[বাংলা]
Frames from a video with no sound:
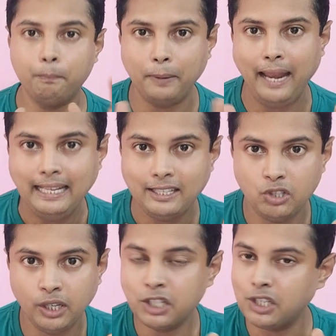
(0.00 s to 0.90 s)
প্লে
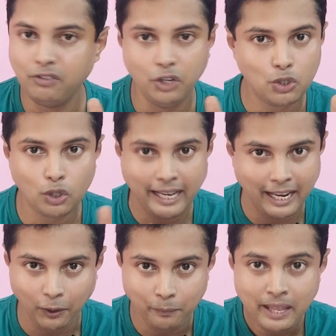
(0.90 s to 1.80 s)
লিস্টে গিয়ে সেই ভিডিওসগুলো
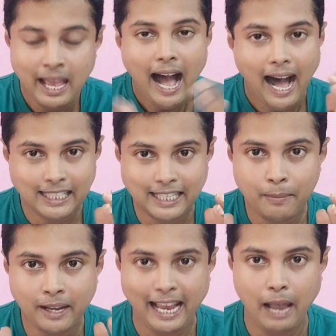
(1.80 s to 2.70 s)
দেখে নাও আজকে
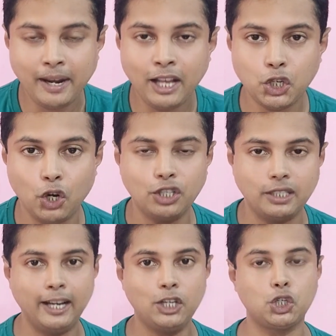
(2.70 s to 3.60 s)
আমরা ক্যামেরা
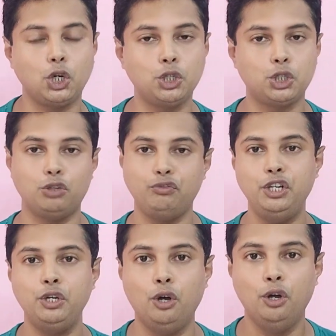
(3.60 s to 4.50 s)
শর্টসের ষষ্ঠ
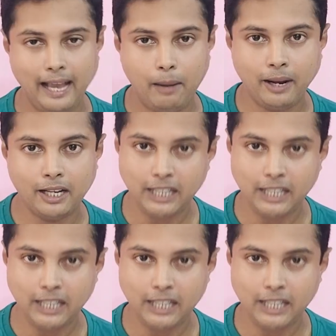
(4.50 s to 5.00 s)
ভিডিওতে আমরা